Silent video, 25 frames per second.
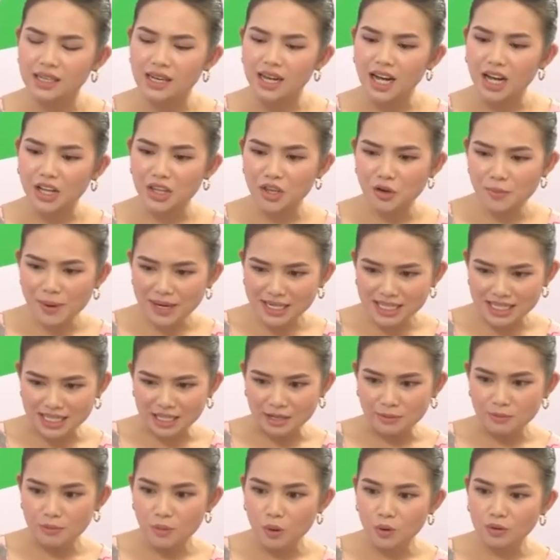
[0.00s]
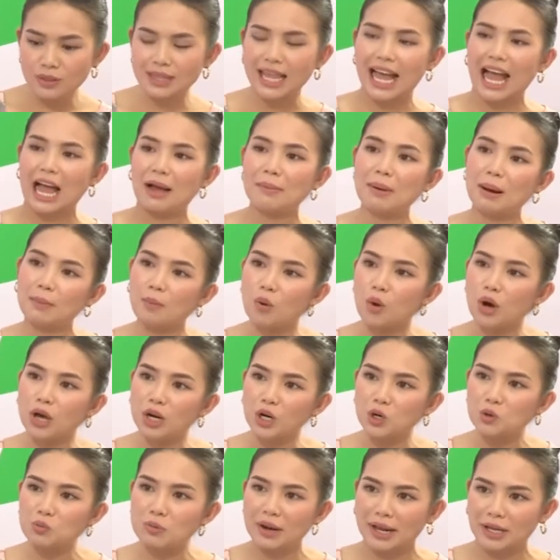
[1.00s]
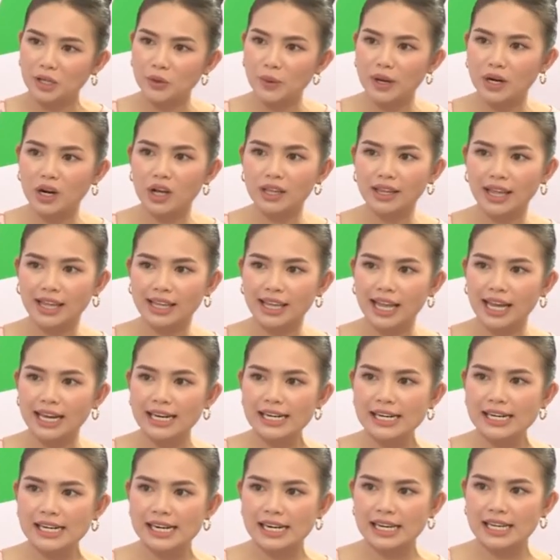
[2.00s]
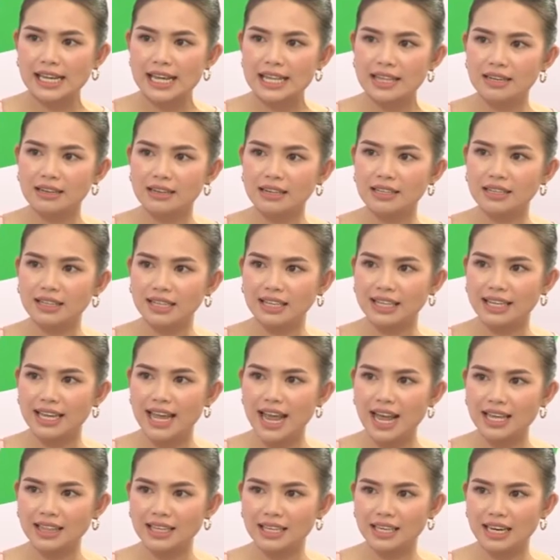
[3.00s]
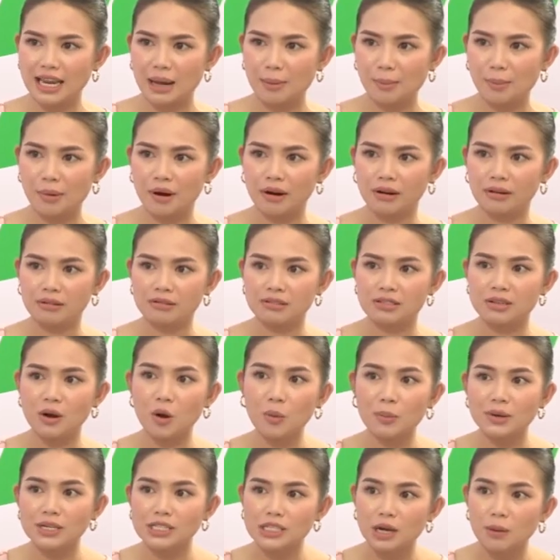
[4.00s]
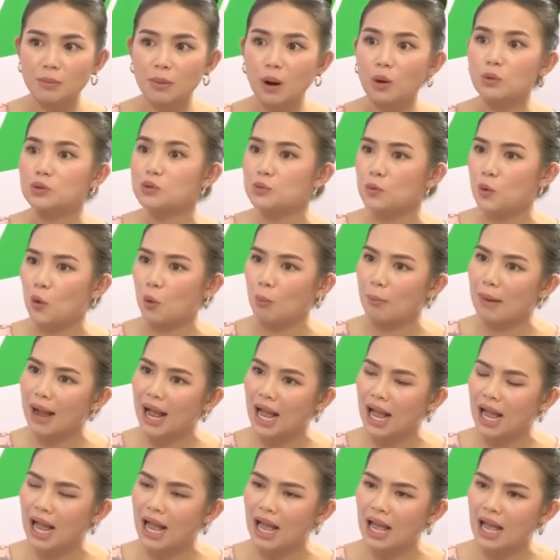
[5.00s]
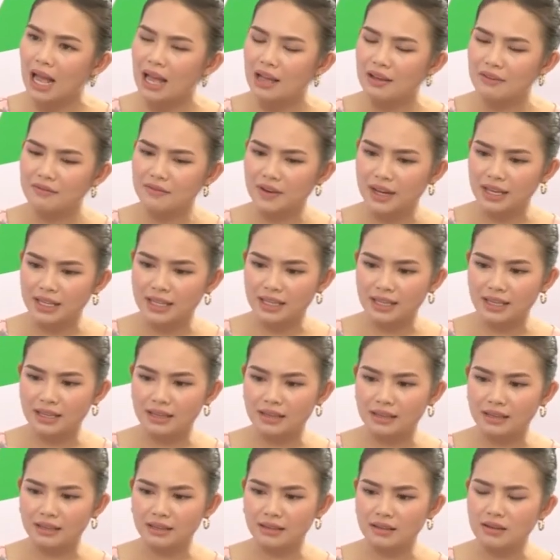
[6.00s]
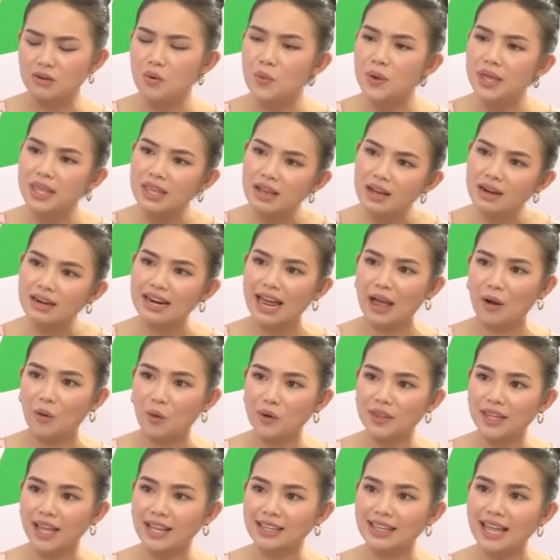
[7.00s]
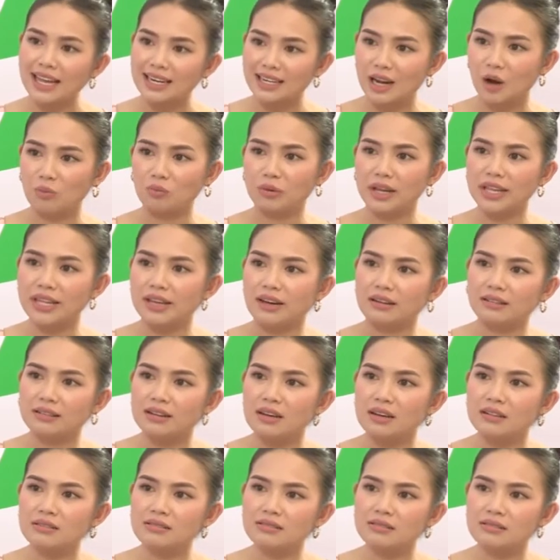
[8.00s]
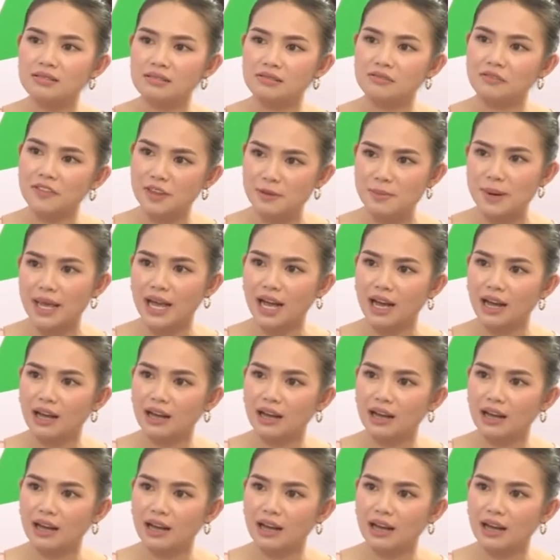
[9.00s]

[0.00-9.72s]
Dạ. như bác sĩ mô tả bằng mô hình lúc nãy thì anh có thể thấy rằng dây thần kinh thị giác thì nằm ở sâu bên trong cấu trúc của mắt. Vậy thì những nguyên nhân nào có thể tác động để dẫn đến sự viêm này ạ?